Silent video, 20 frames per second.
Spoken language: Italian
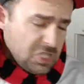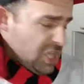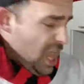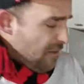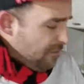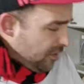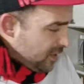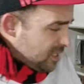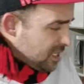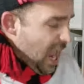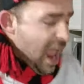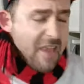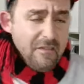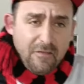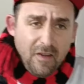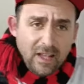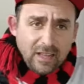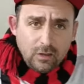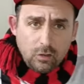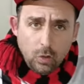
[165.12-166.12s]
hai
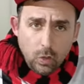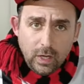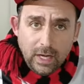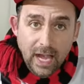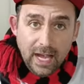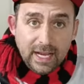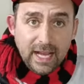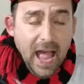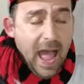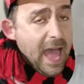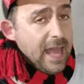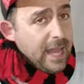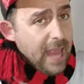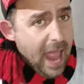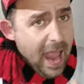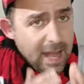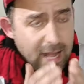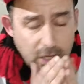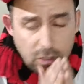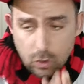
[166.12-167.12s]
fatto cagare,
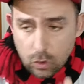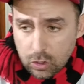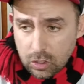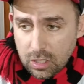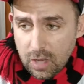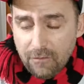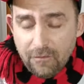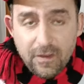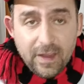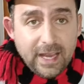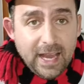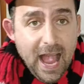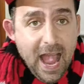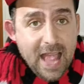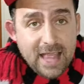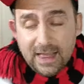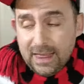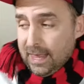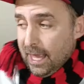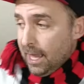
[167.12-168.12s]
hai la
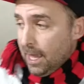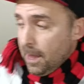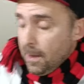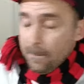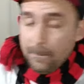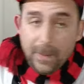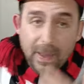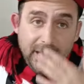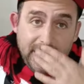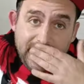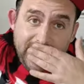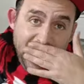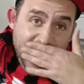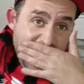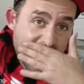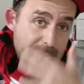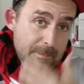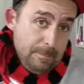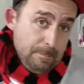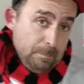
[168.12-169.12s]
giustificante
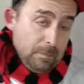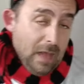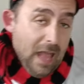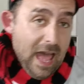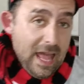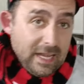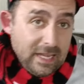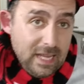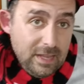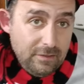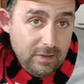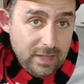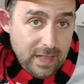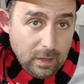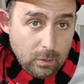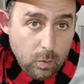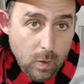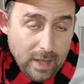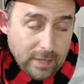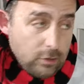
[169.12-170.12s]
perché arrivi
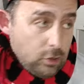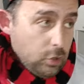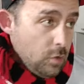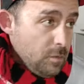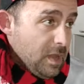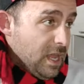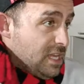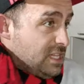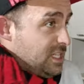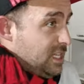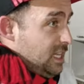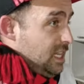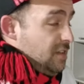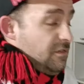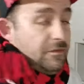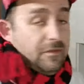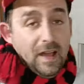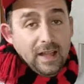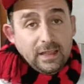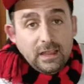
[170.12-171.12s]
da quattro mesi.
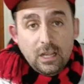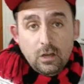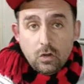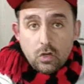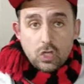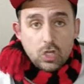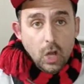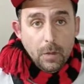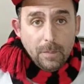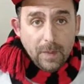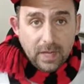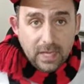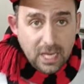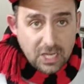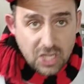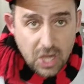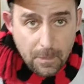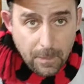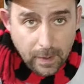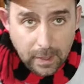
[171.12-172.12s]
Infatti non so perché
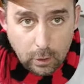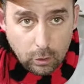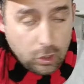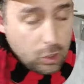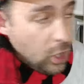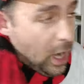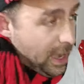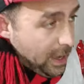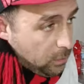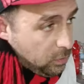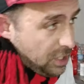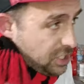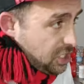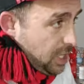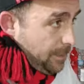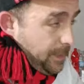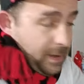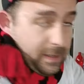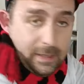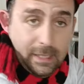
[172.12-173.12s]
sei trovare
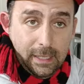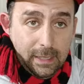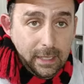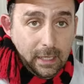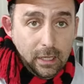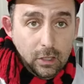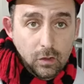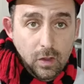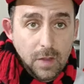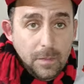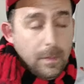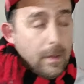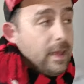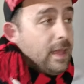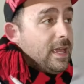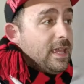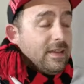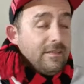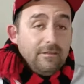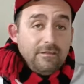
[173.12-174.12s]
questa partita che dovevi...
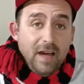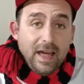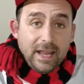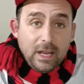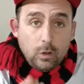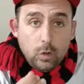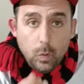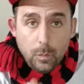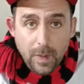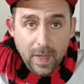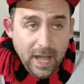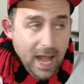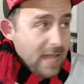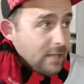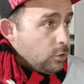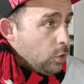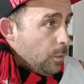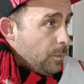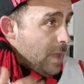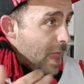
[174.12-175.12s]
va
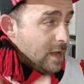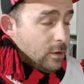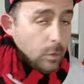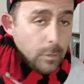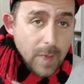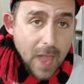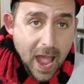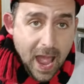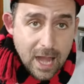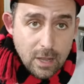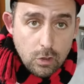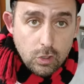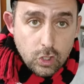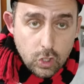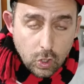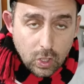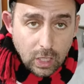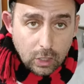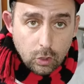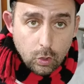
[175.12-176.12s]
recuperato piano piano il
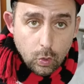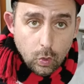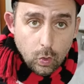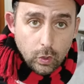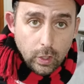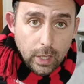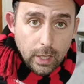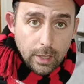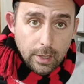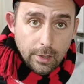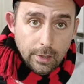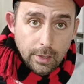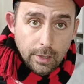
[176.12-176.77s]
giocatore.